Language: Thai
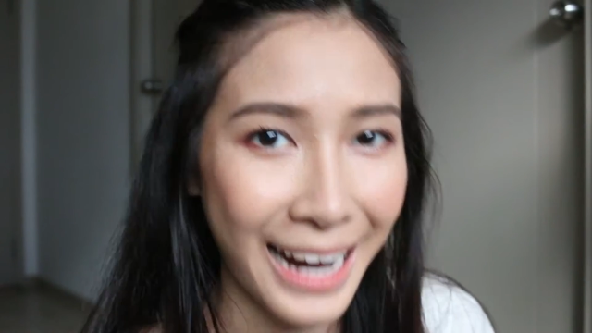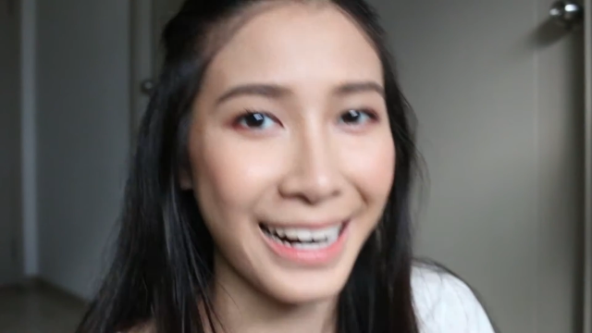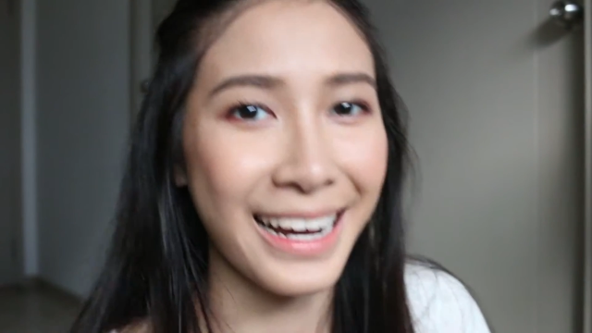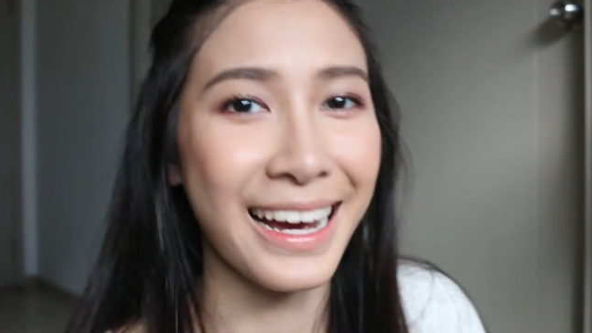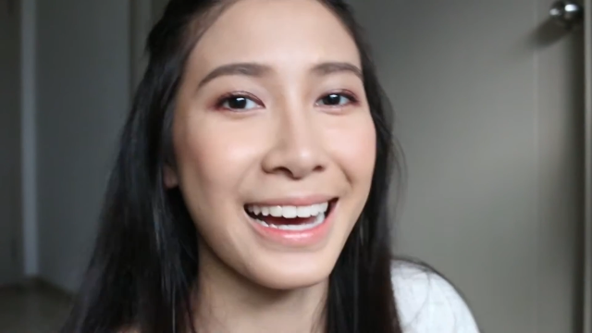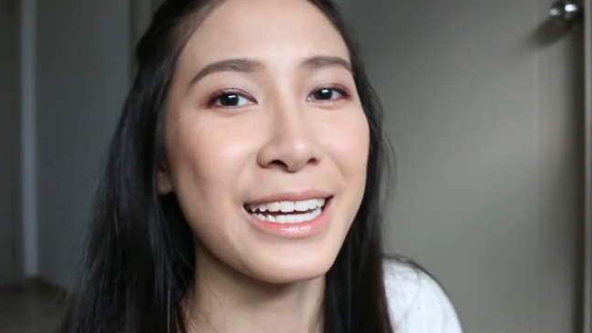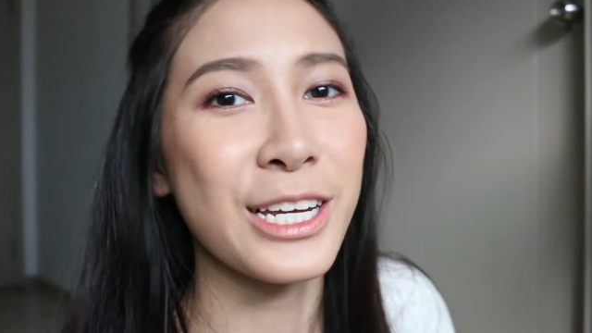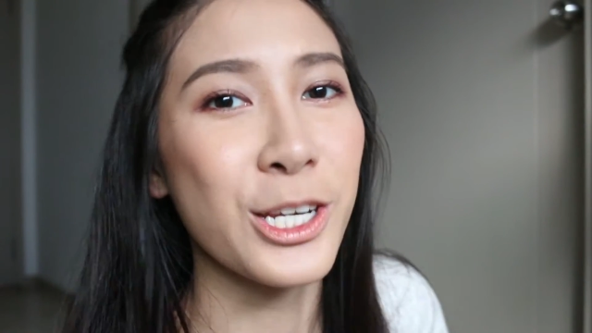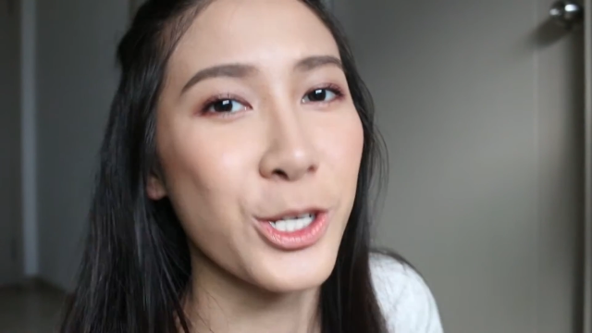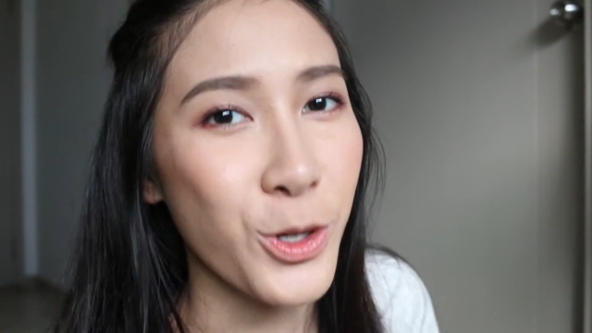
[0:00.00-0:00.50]

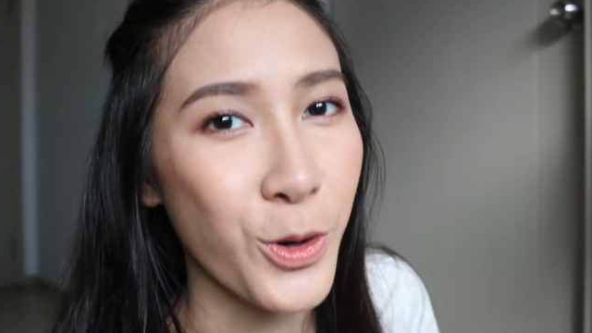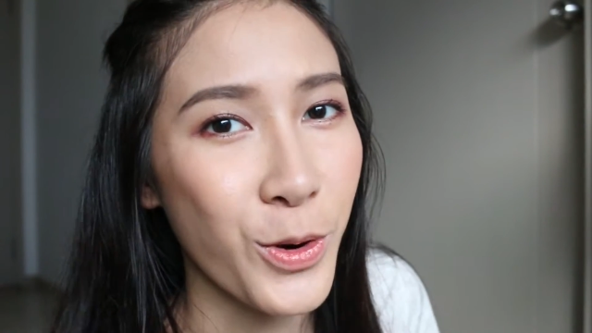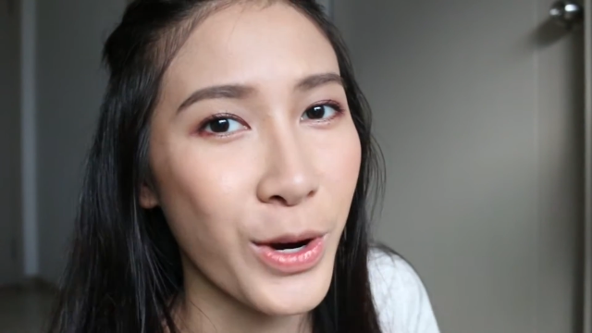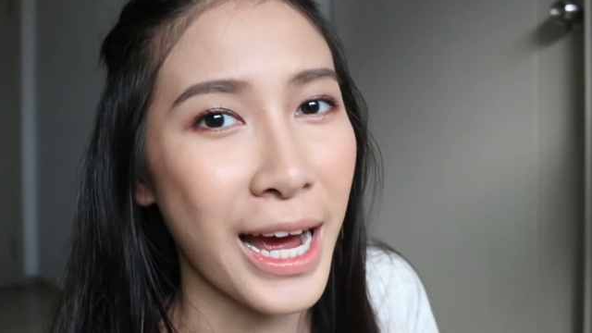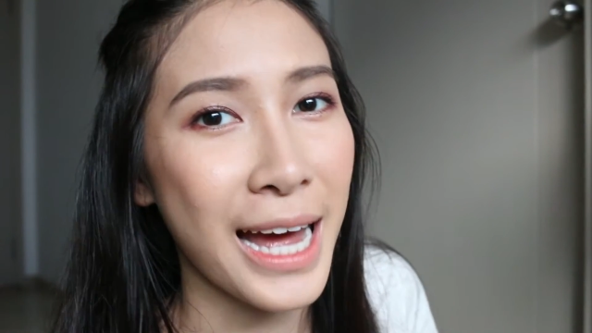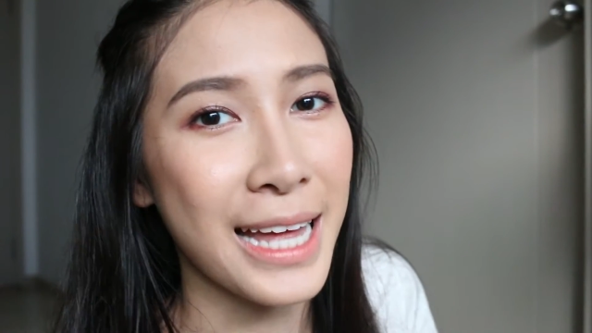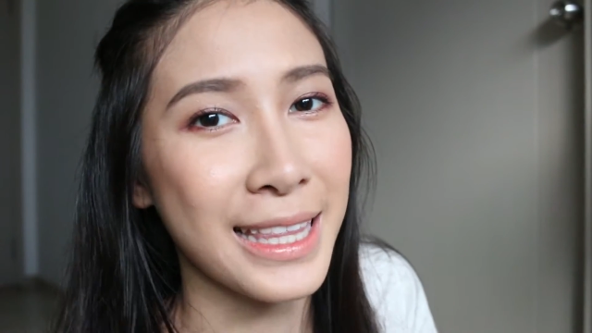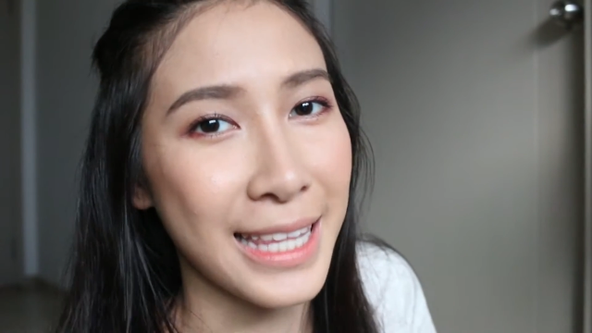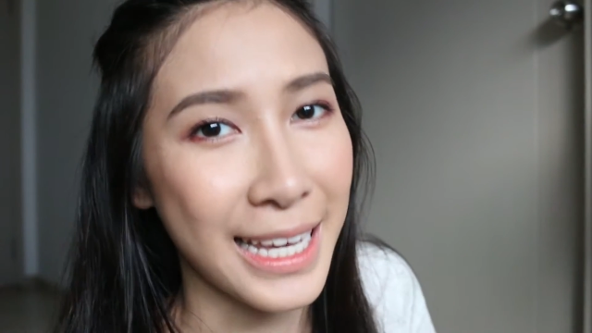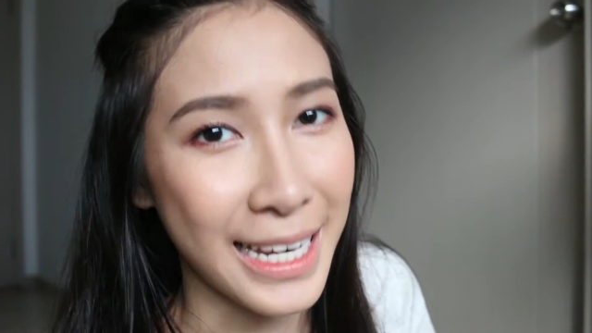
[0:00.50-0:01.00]
นะคะ โชว์
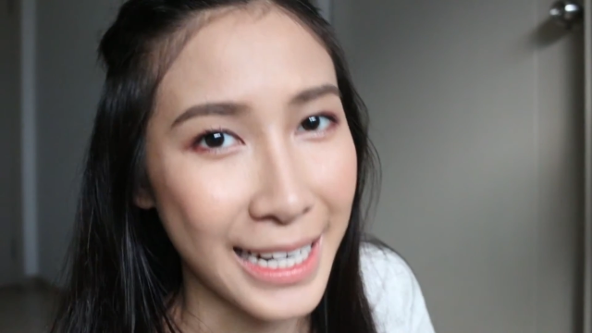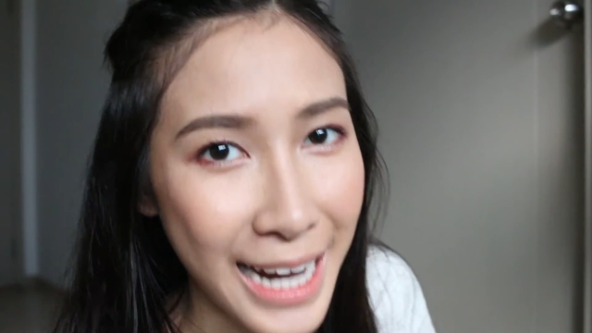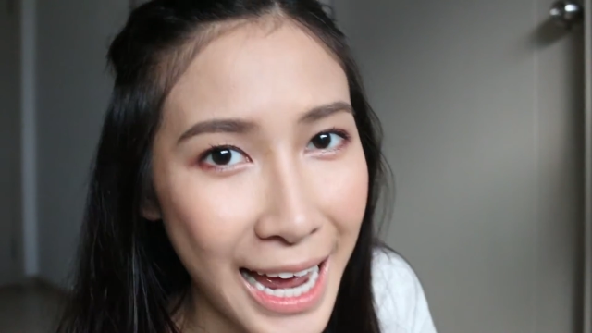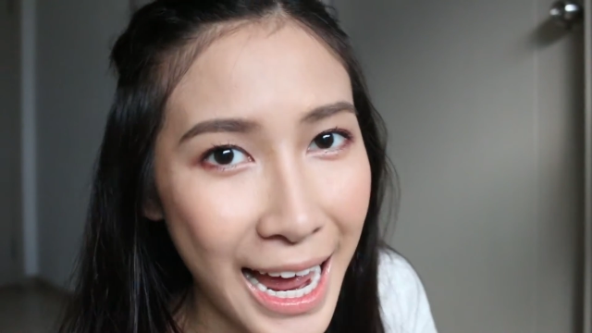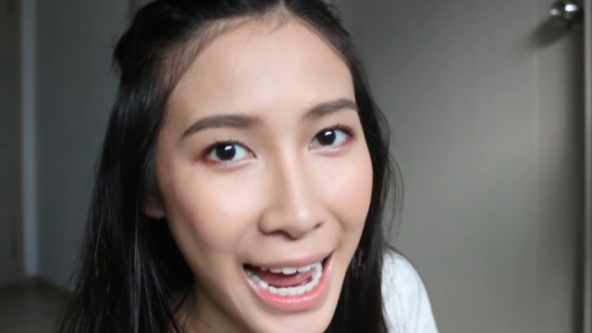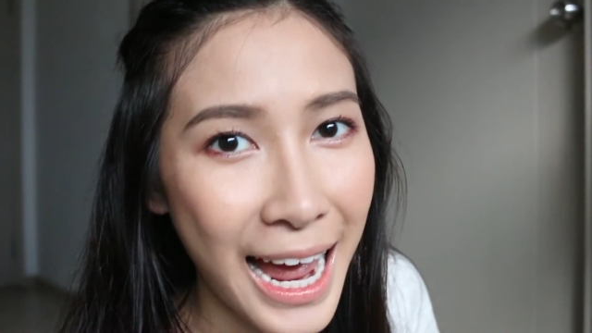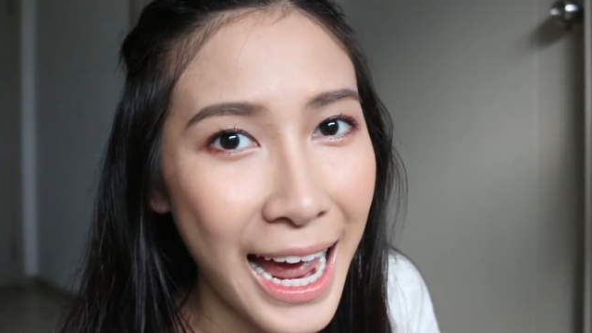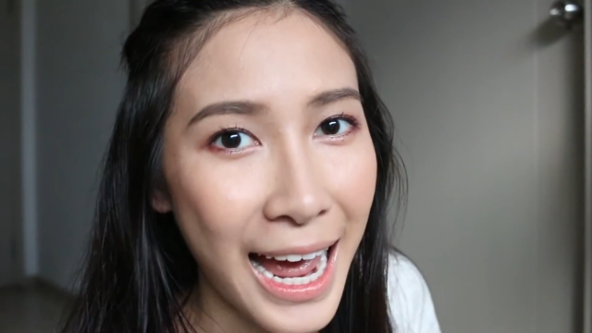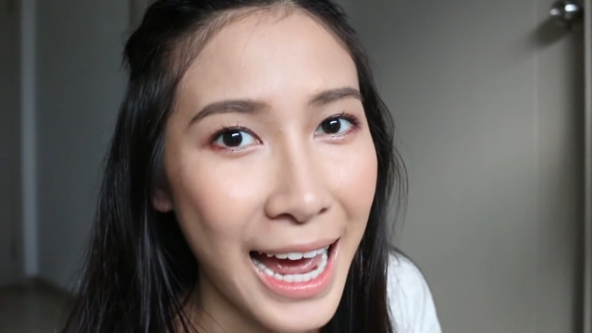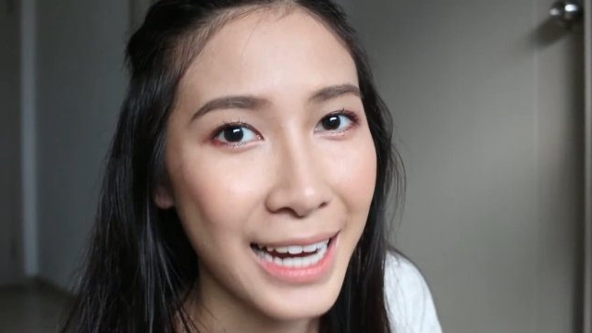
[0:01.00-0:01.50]
การแต่งห
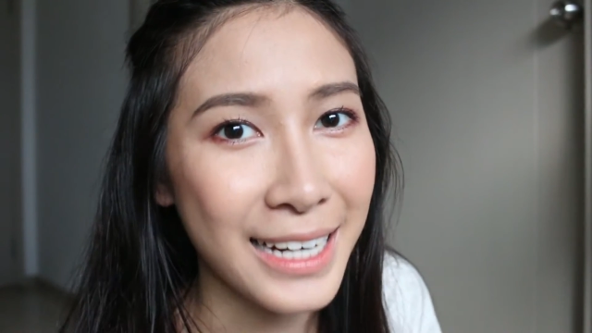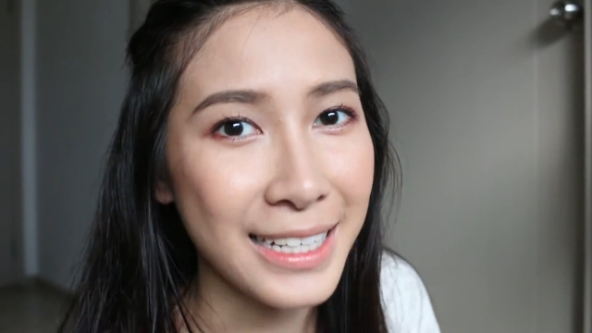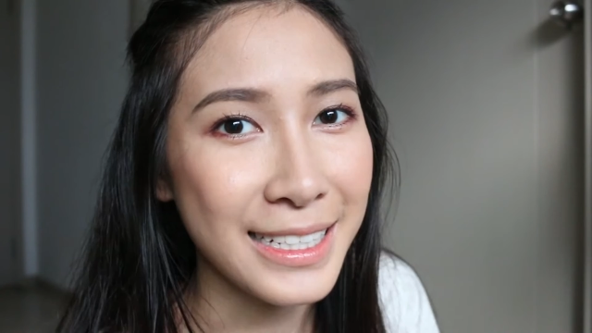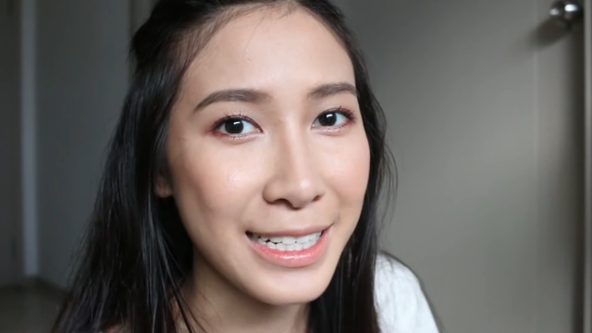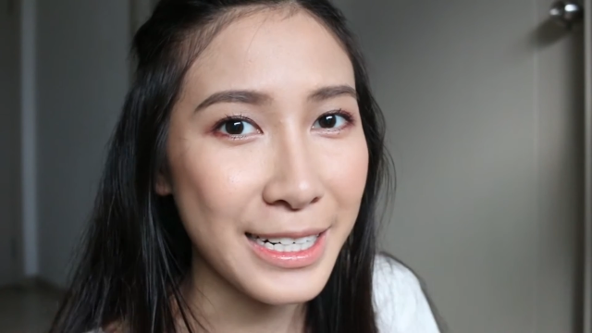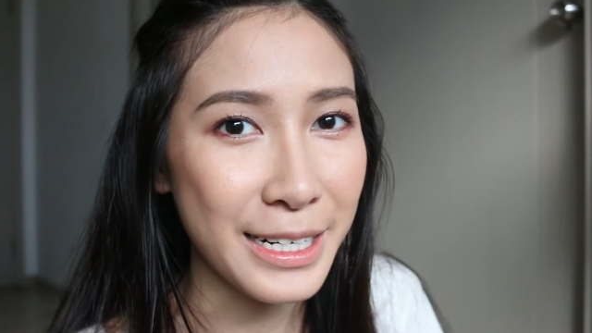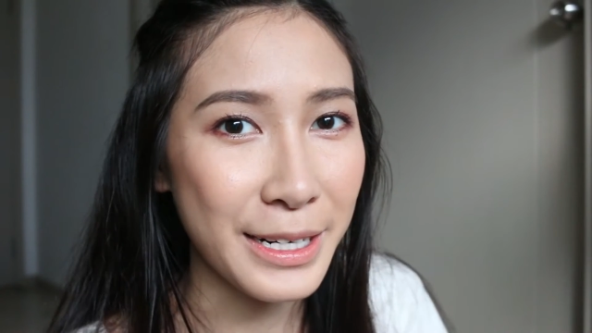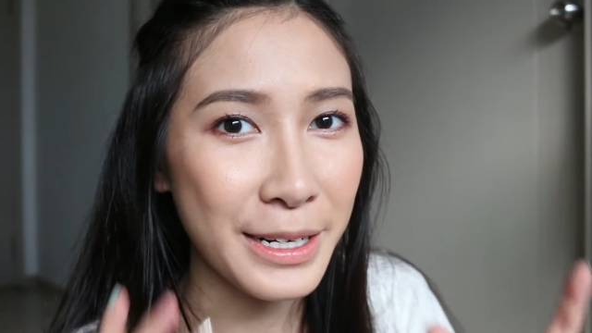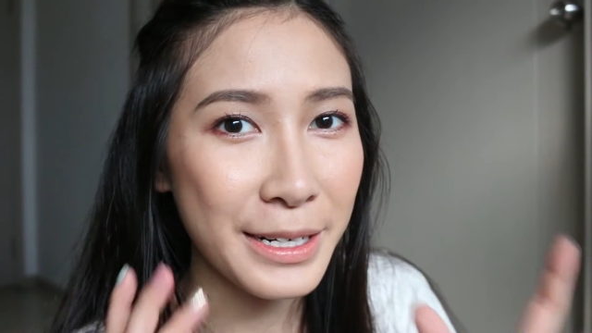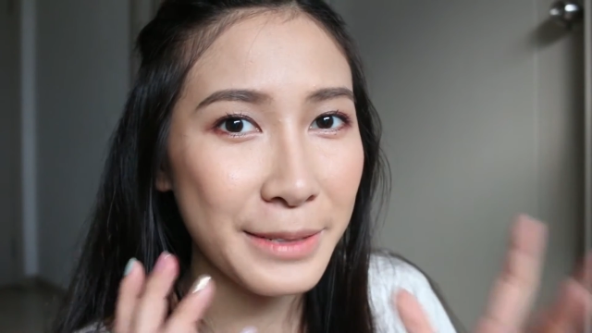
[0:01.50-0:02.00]
น้าห
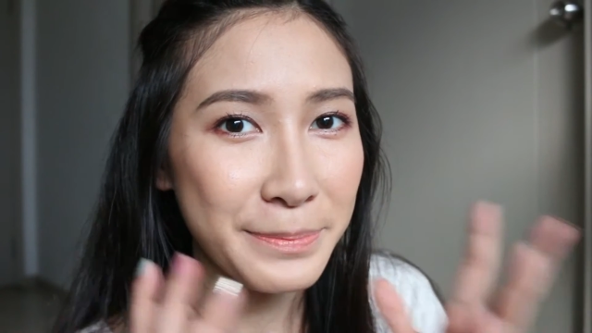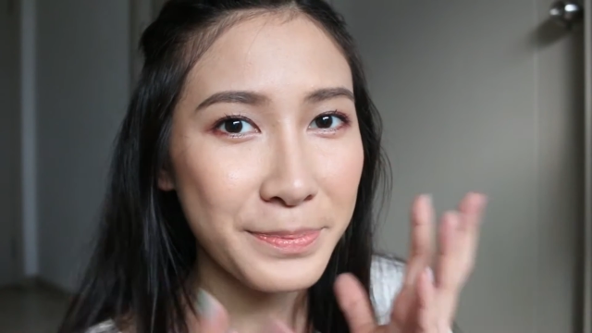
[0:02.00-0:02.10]
รือ